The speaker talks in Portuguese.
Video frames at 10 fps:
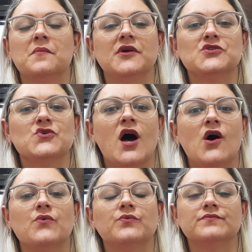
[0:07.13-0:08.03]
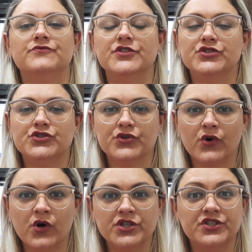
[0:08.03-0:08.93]
Pessoal, vídeo de
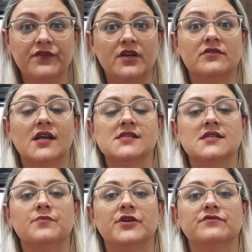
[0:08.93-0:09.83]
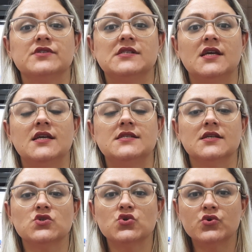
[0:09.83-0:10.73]
hoje venho trazer para vocês
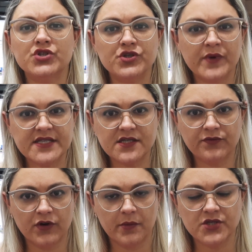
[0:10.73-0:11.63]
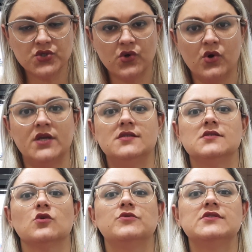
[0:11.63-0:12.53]
as últimas informações
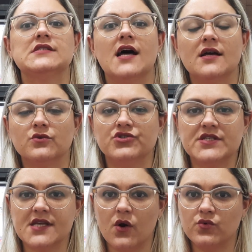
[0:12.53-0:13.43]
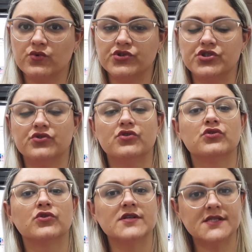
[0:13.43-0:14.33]
sobre o estado de saúde do
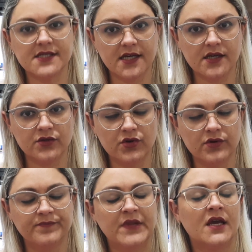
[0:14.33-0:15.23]
Dr. Sandro.